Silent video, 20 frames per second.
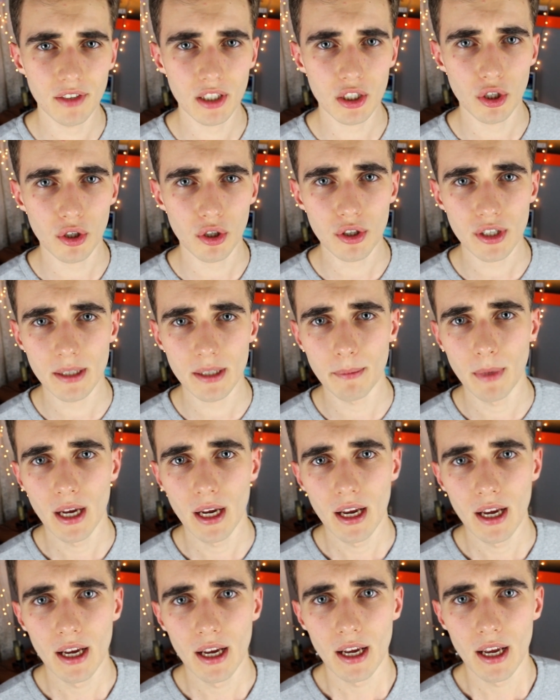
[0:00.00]
wieczorem,
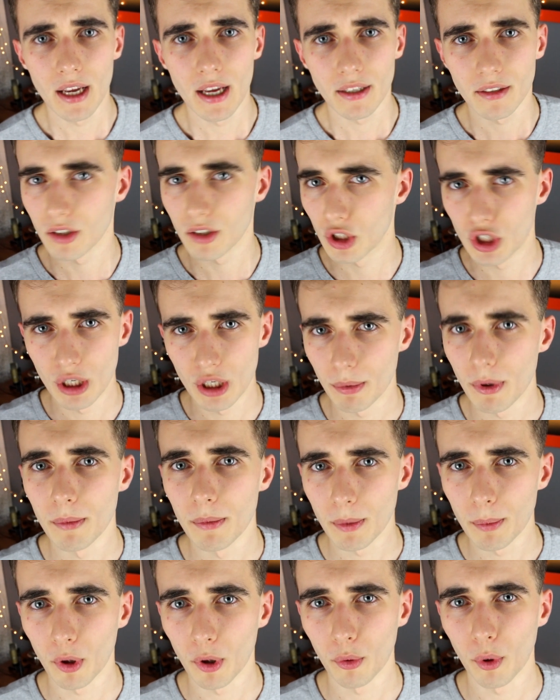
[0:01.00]
skrzypie
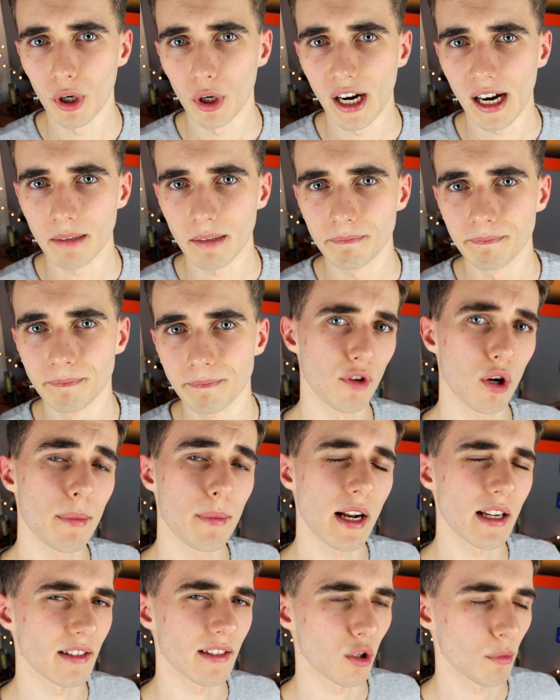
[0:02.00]
mi podłoga.
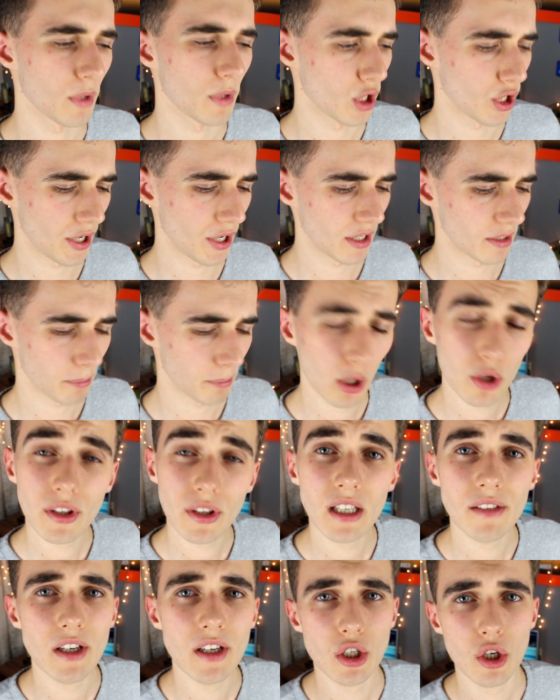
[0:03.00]
Wyobraź sobie, że jest
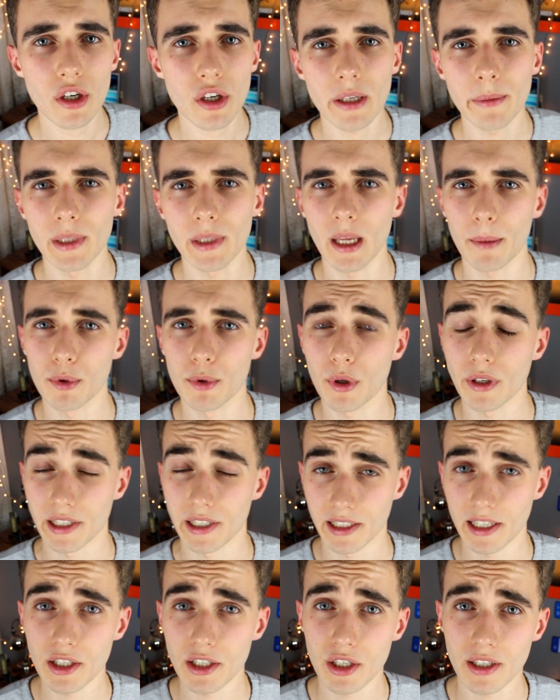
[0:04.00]
piątek wieczorem i na przykład
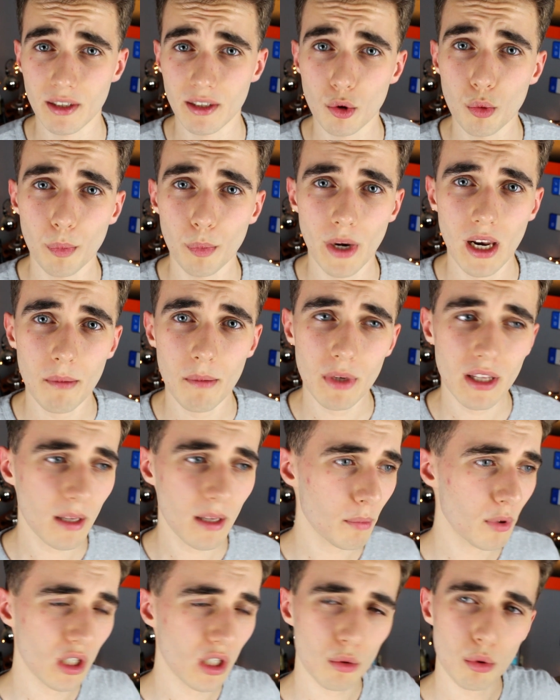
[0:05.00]
chcesz iść z kumplami na
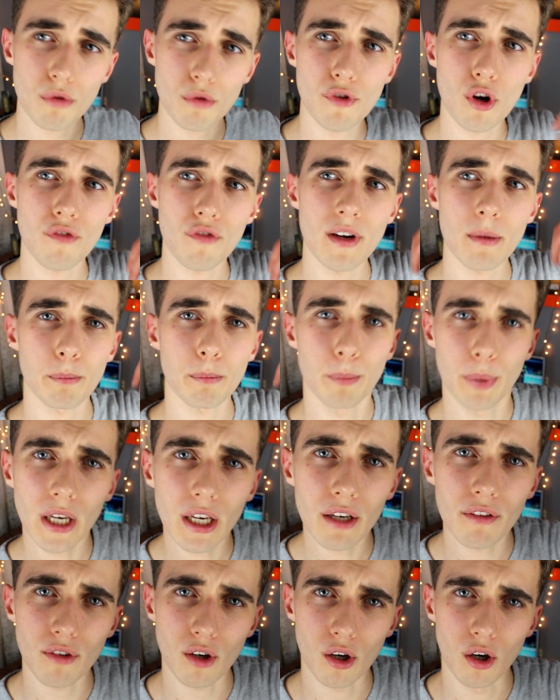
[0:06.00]
przysłowiowe
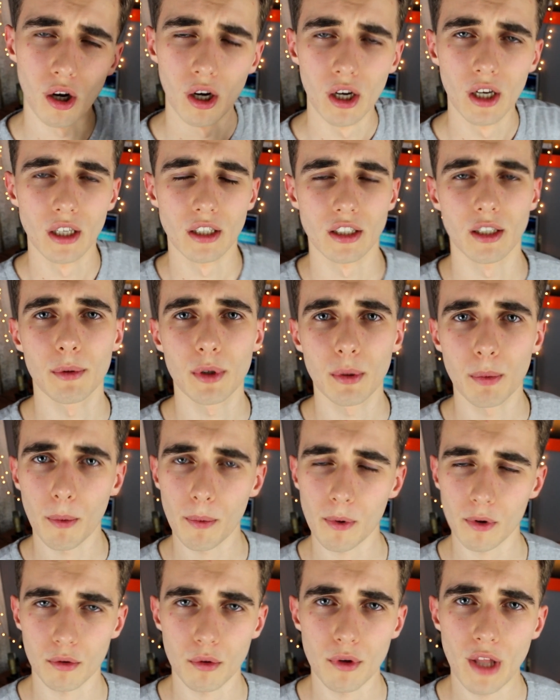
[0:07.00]
piwo, żeby się po
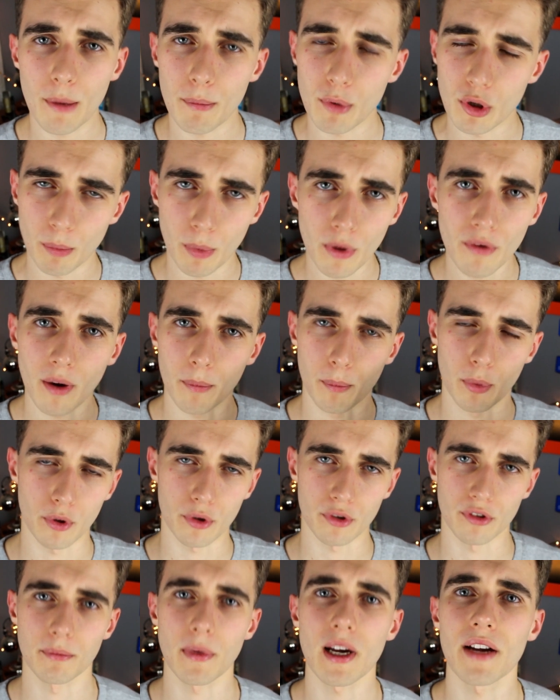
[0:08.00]
prostu napić piwa,
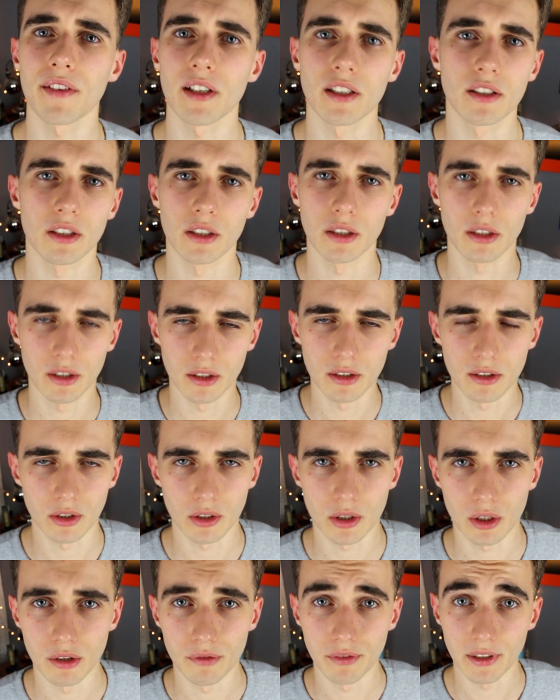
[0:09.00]
porozmawiać i, i
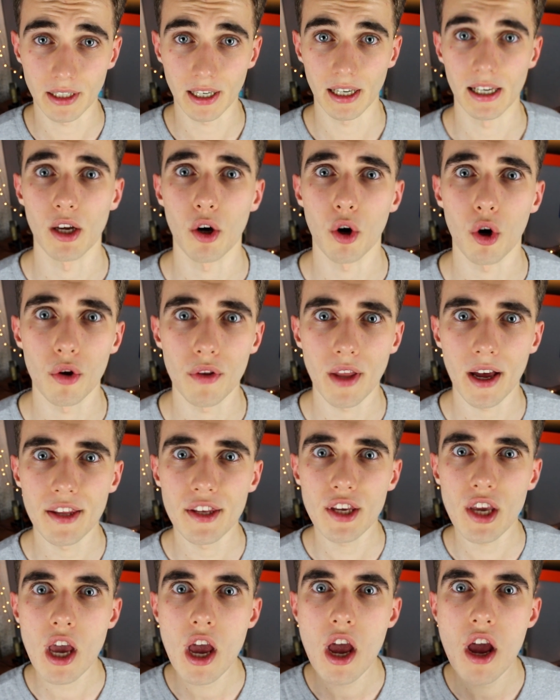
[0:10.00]
cokolwiek, ale ona
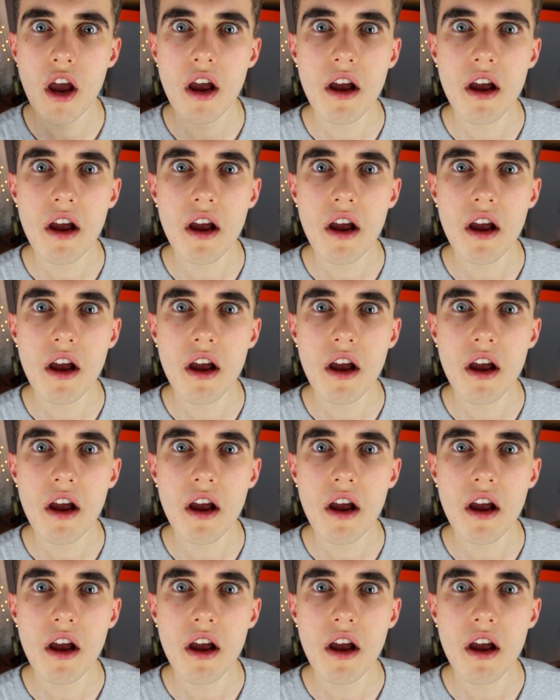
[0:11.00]
nie.